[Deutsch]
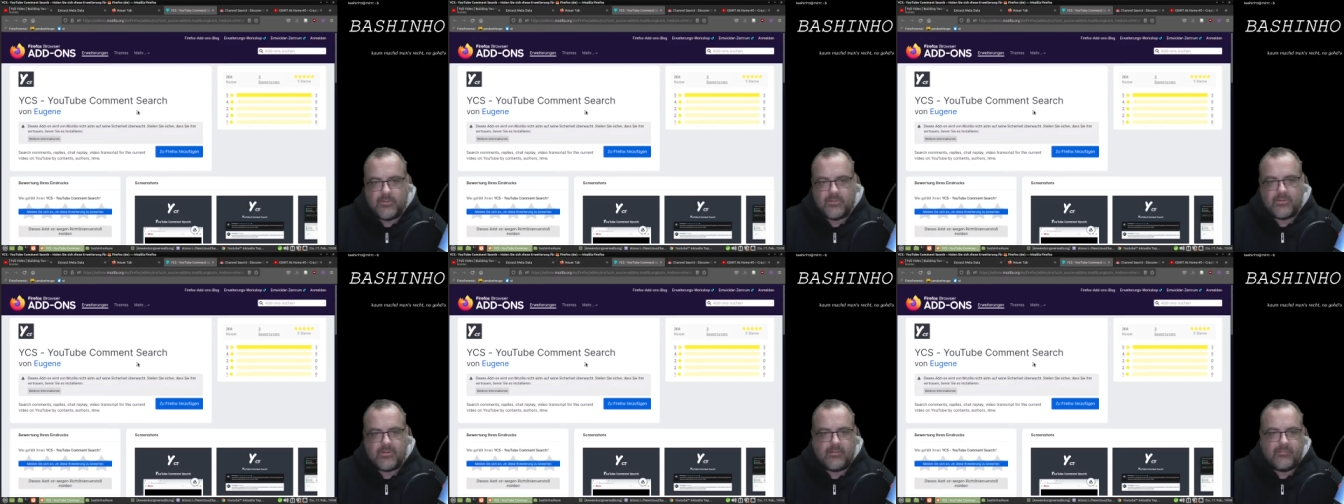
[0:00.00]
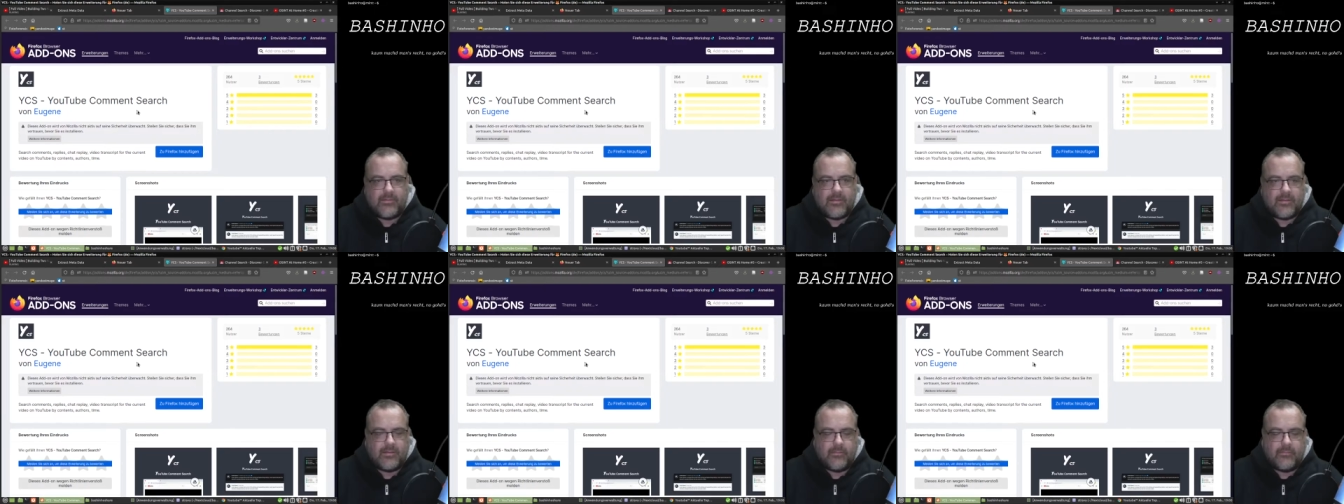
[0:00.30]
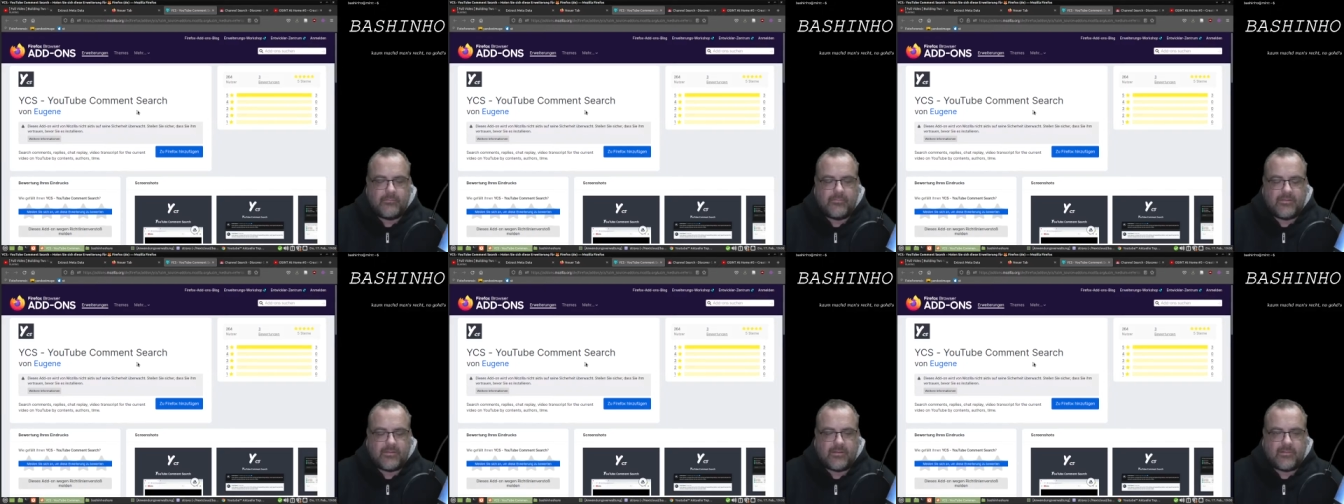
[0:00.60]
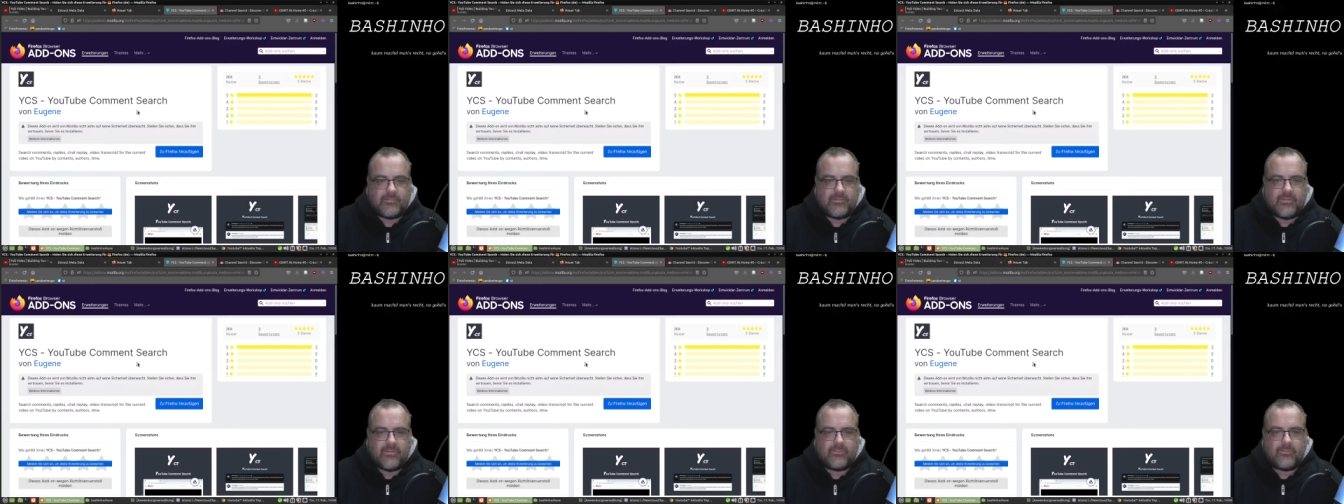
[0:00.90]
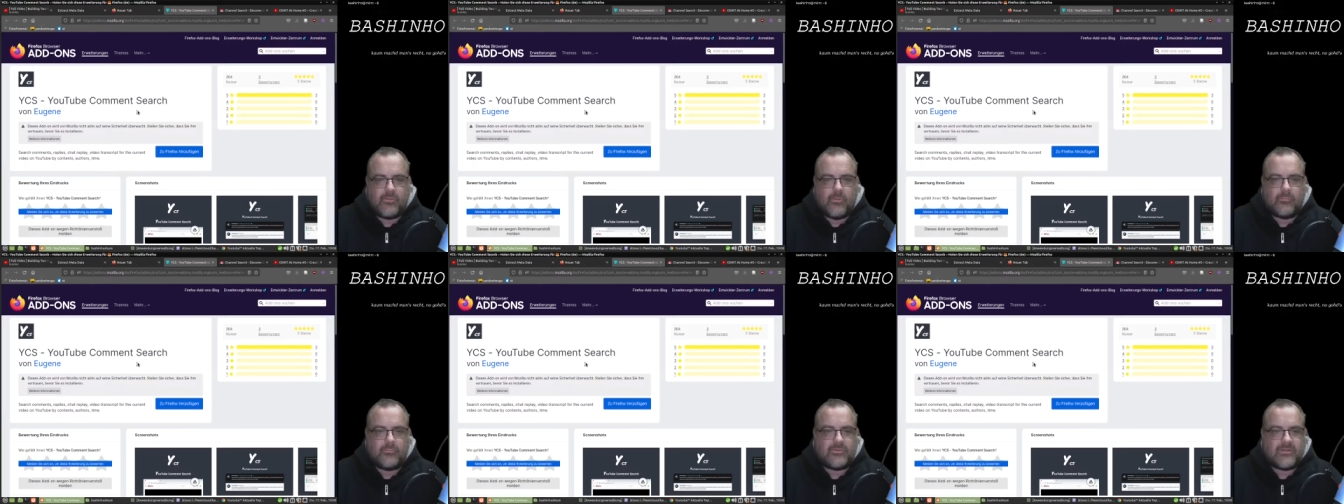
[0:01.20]
da war irgendwie das und das
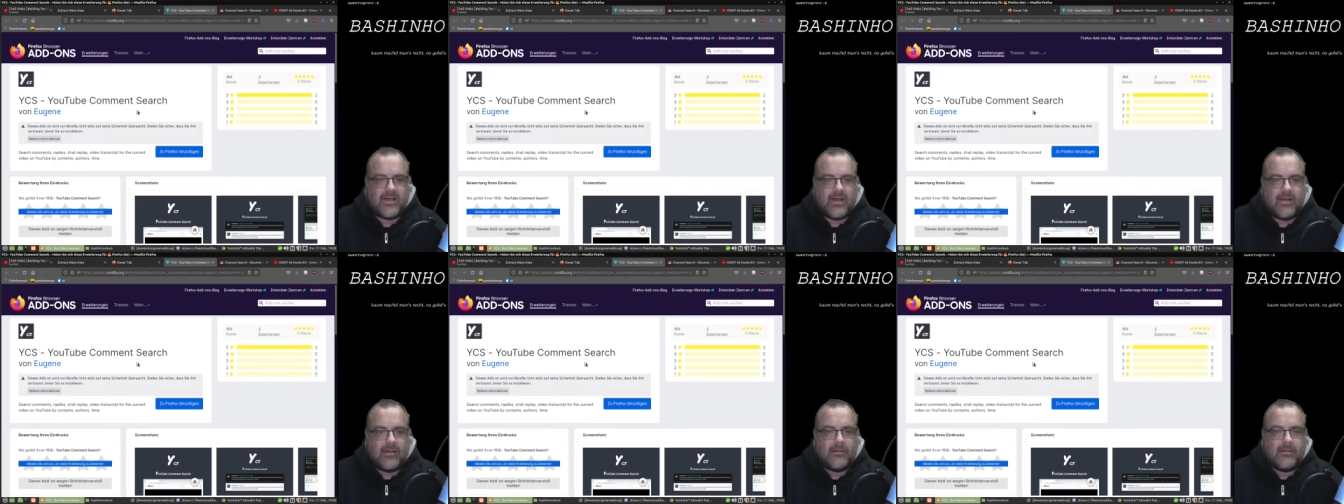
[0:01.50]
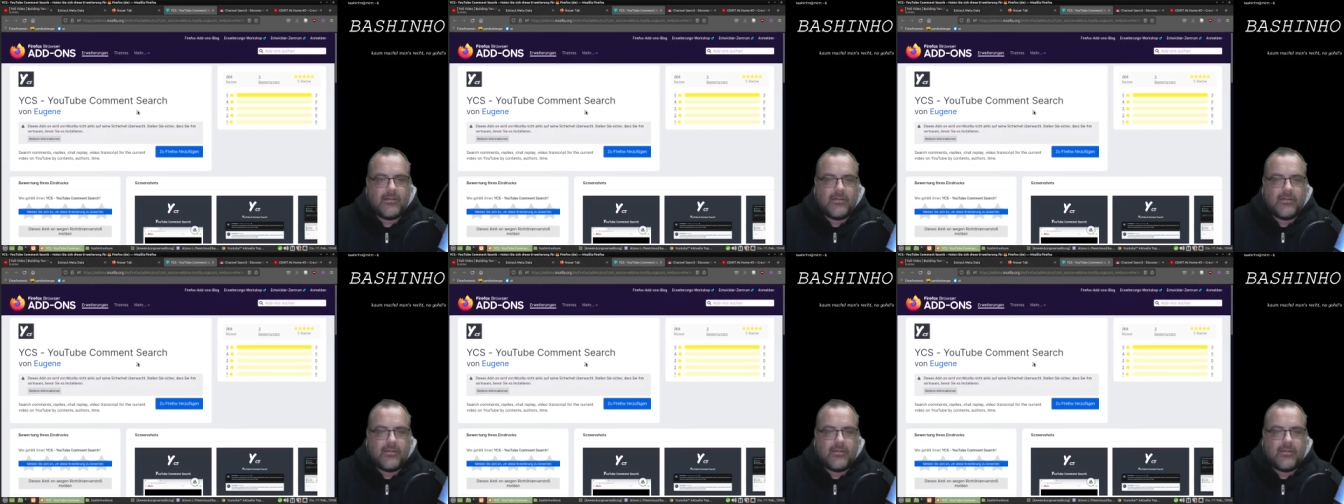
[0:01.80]
Kommentar